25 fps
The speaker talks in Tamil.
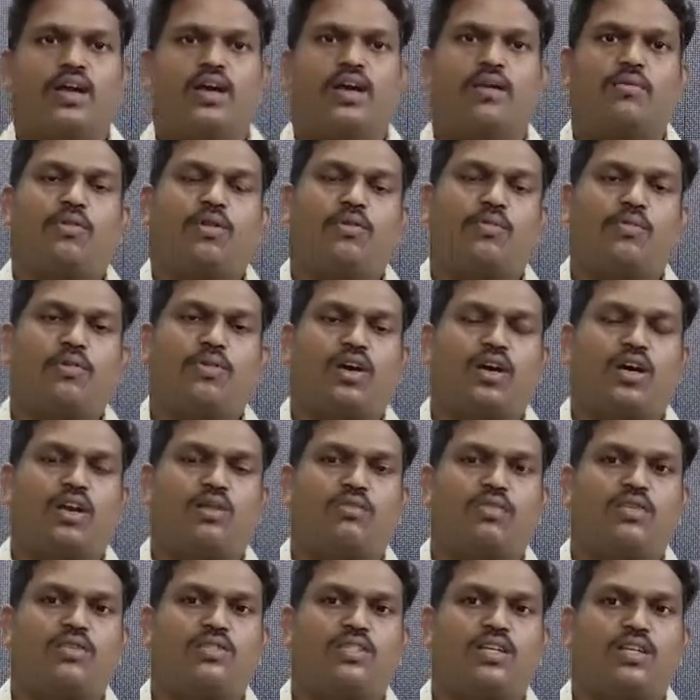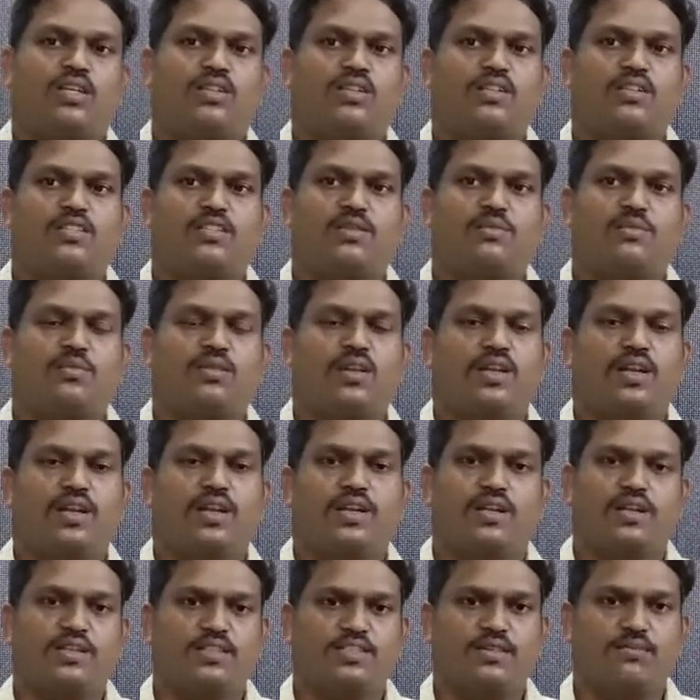அப்போ நான் போய் ஆறு மாதம் இருந்து திருப்பி
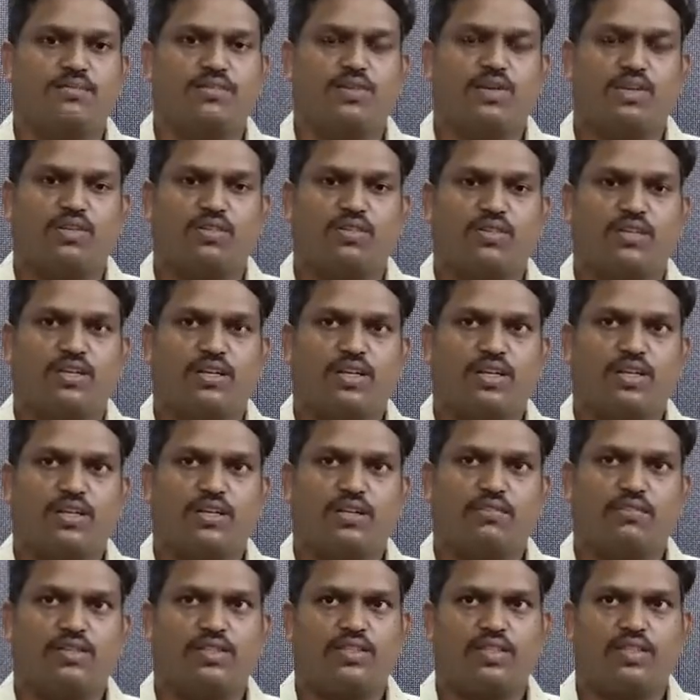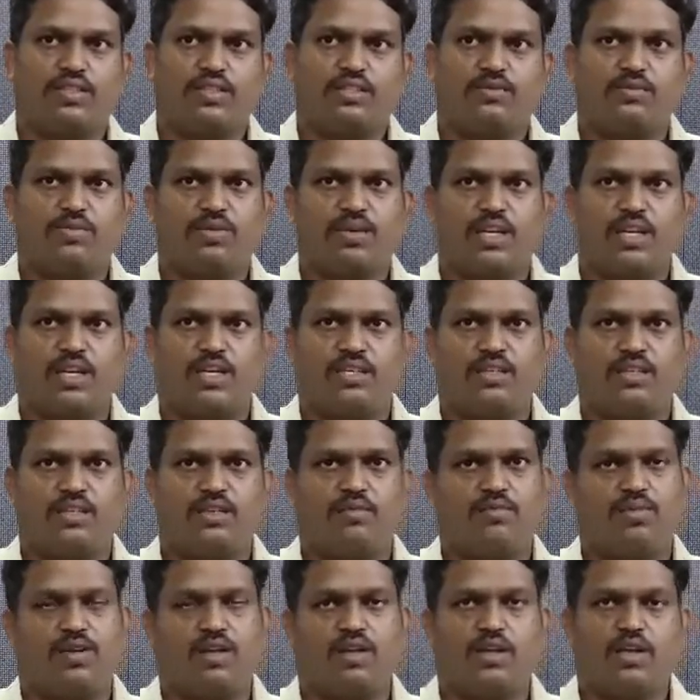நான் ரிசைன் பண்ணிட்டு வந்தேன் வந்துட்டு இப்போ
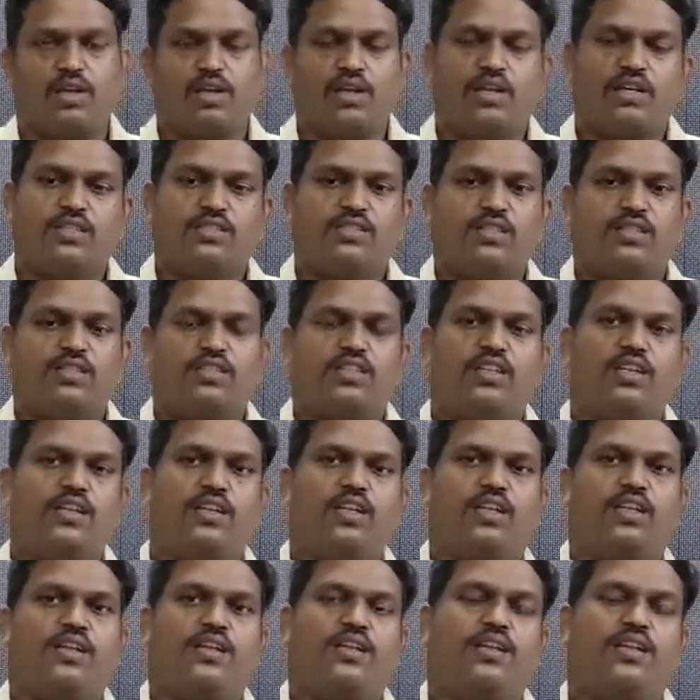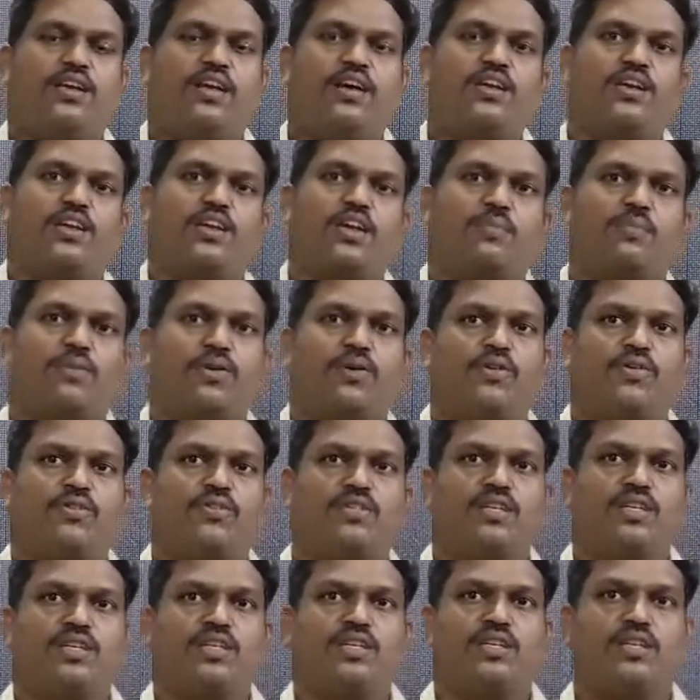கல்யாணத்துக்கு முன்னாடி சரி திருப்பி இங்கே அங்கேயே போயிட்டு
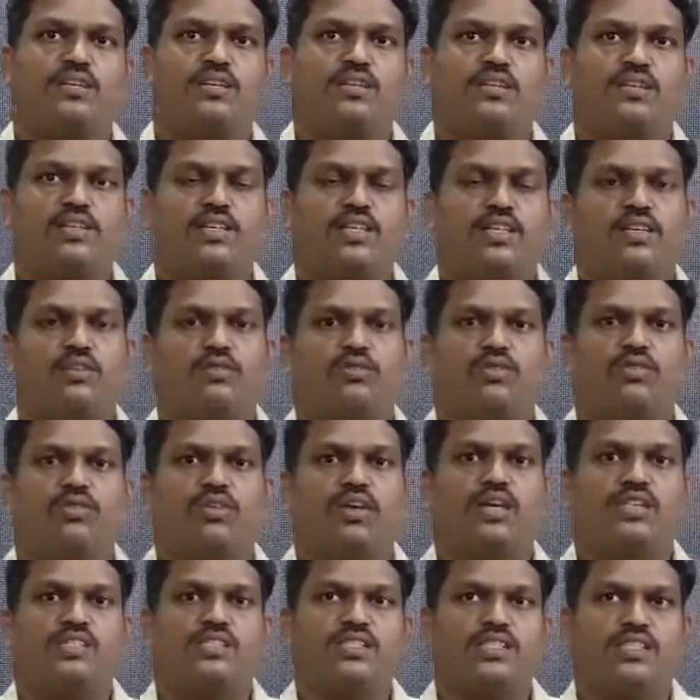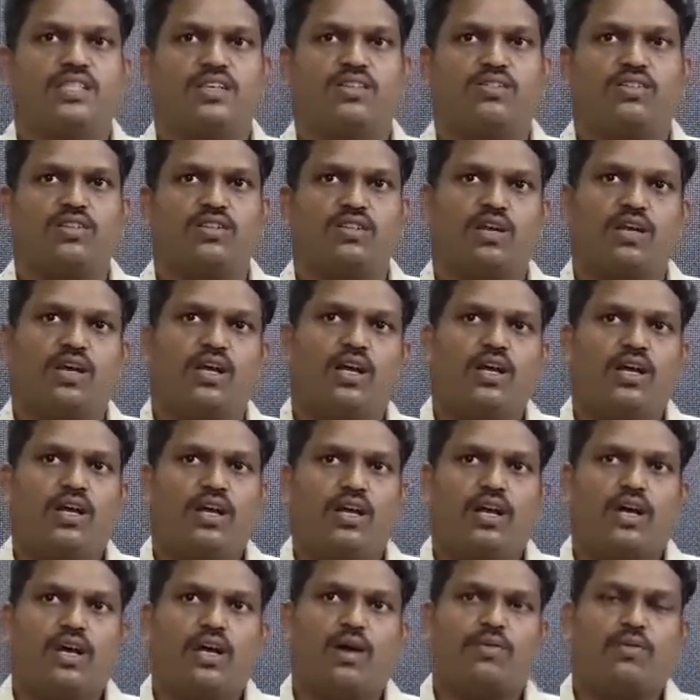வந்துரு இங்கே ஒன்றும் வேலை செட் ஆகணும்
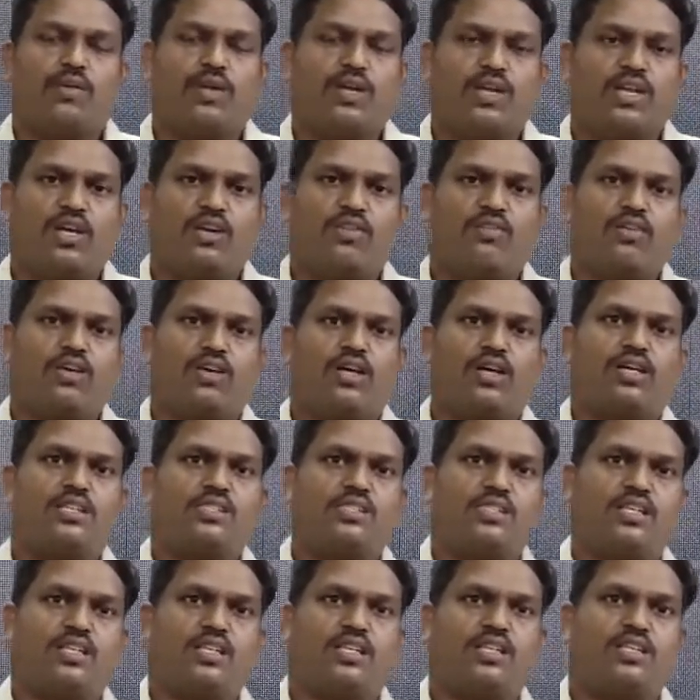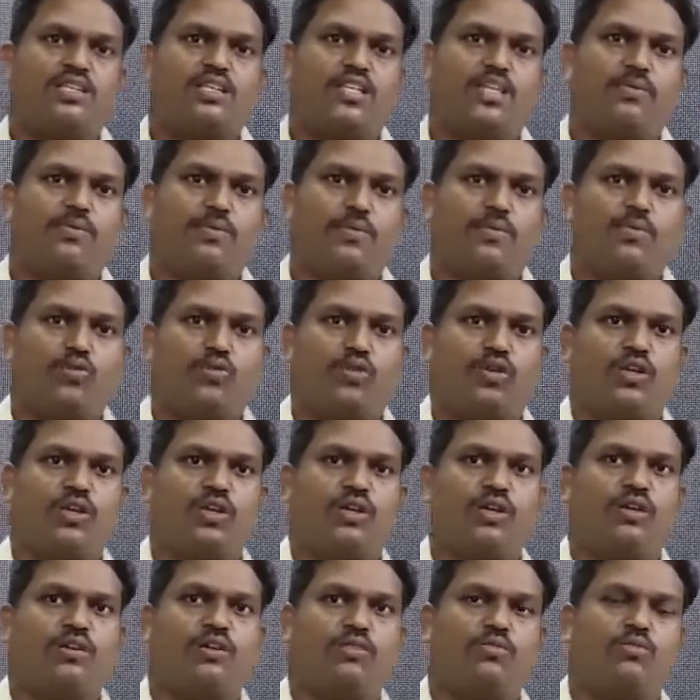அப்போ ஐயாவோட ஆசையில் திருப்பி இப்போ ஒரு
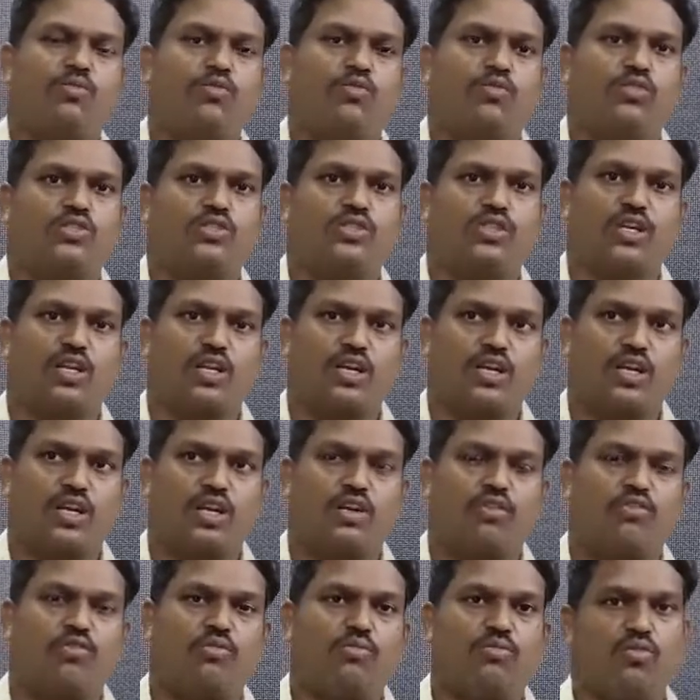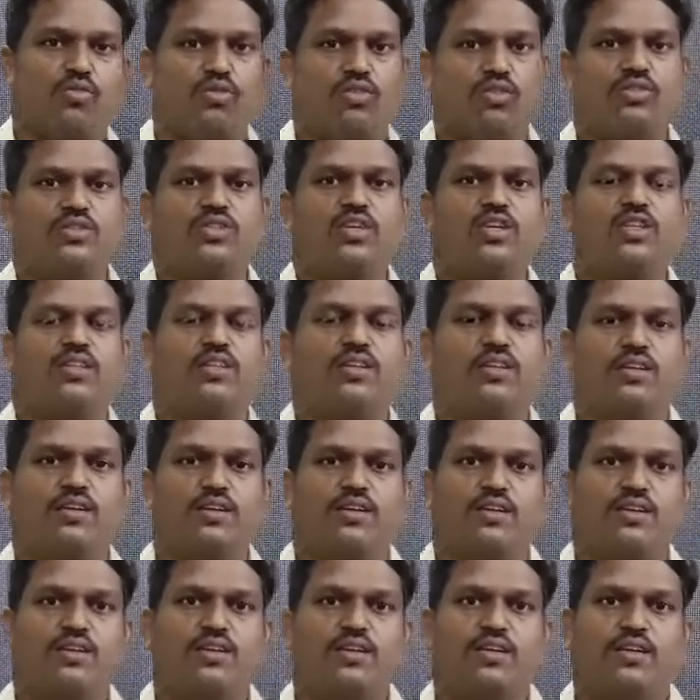மூணு வருஷம் கல்யாணம் ஆகி ஒரு மூணு வருஷம் இருந்துட்டு
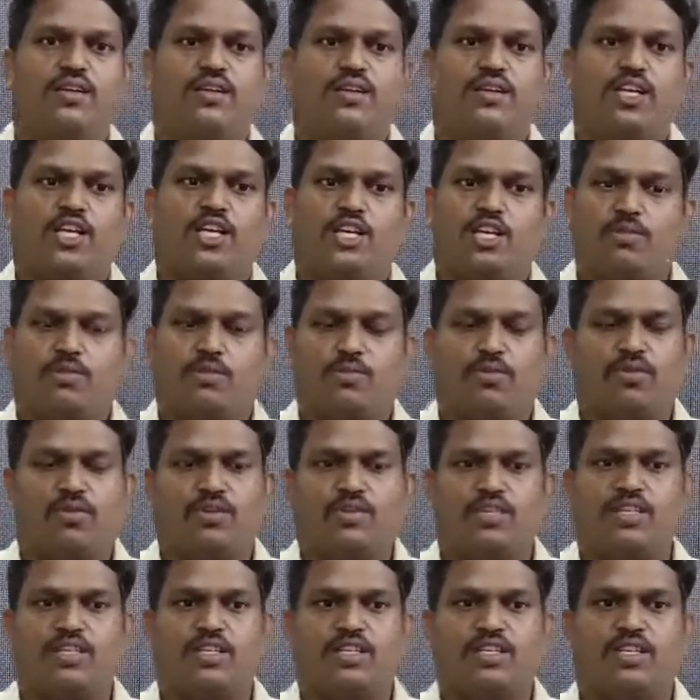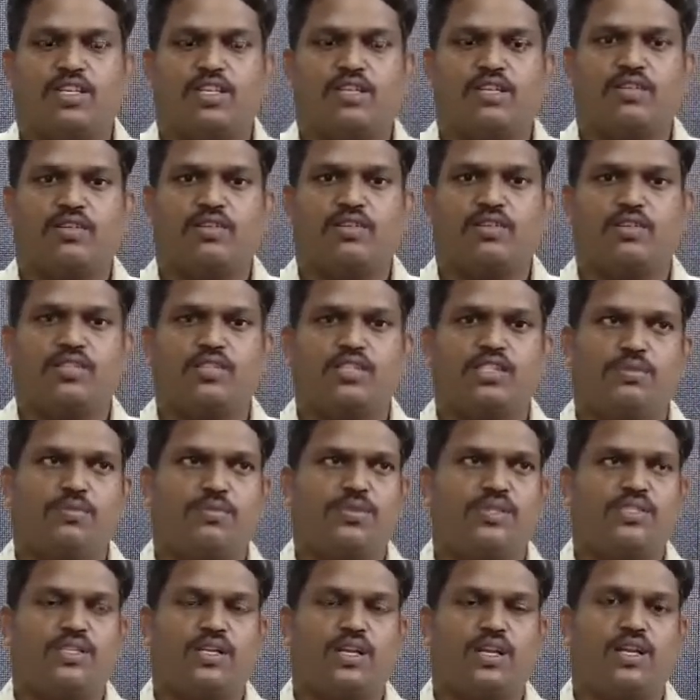இப்போ வந்து
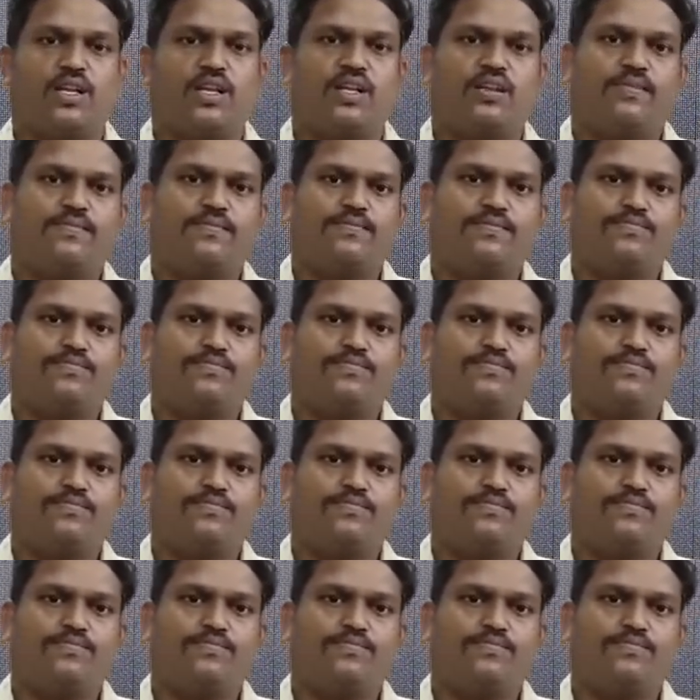சிபிசிஎல்லில்